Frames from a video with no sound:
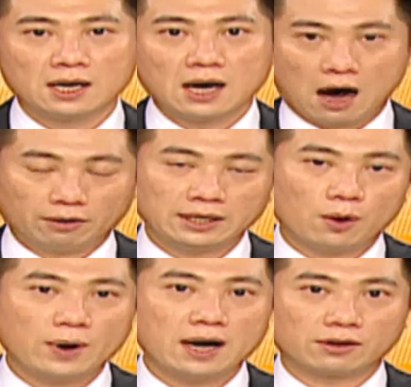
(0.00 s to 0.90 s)
好，那
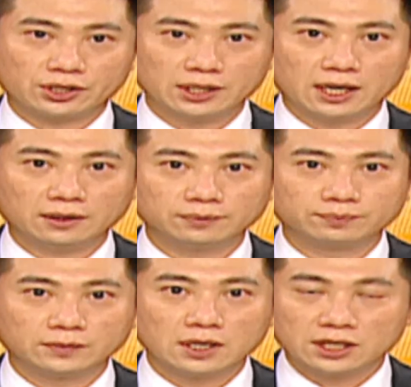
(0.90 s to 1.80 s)
威阳老师呢，
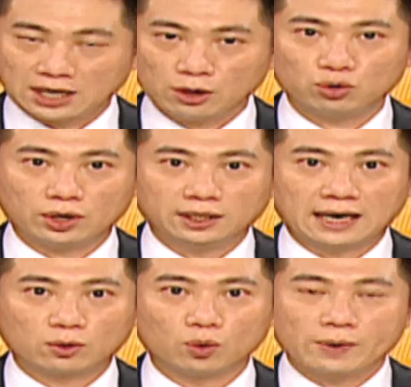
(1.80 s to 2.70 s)
先举一
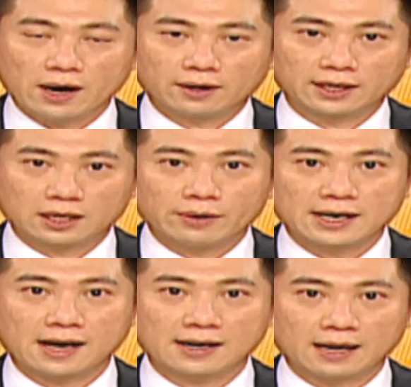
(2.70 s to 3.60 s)
档股票给各位
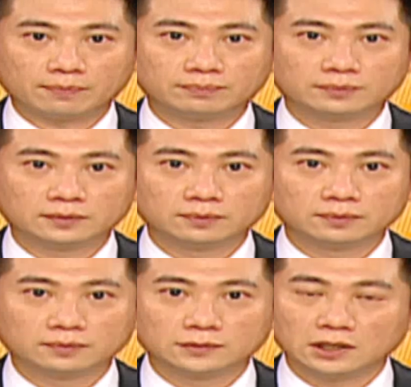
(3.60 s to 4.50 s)
看看。
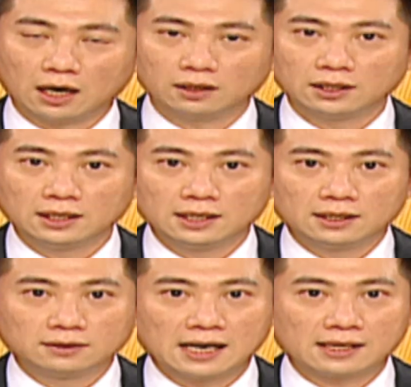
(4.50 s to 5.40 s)
好，
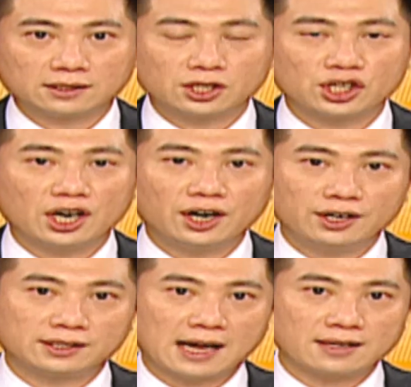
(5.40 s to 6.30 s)
那这是二
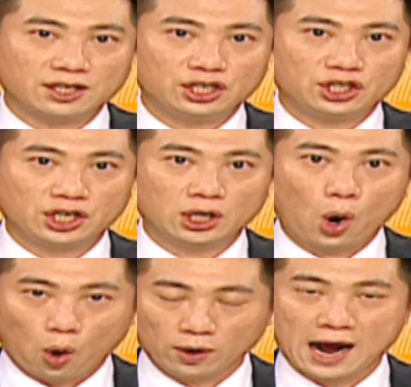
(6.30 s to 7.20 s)
三一七
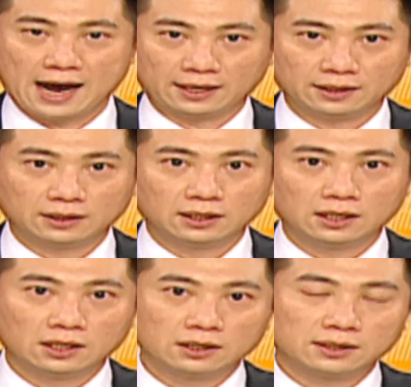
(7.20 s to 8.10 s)
红海，
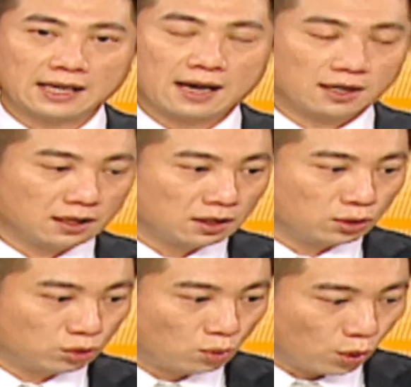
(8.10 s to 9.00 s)
在
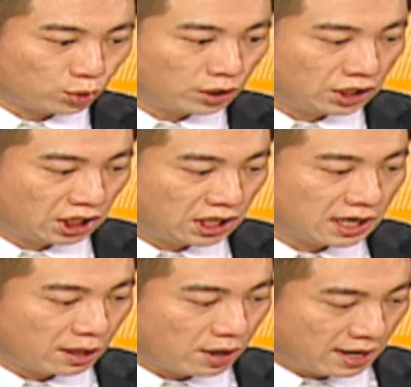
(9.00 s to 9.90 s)
过去七
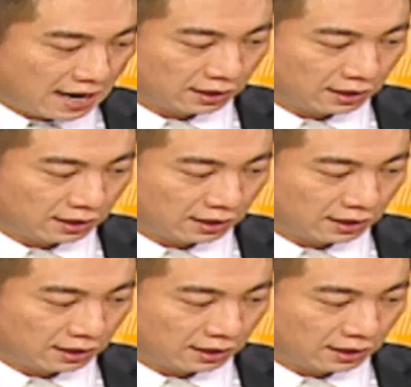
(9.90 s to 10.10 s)
个月以来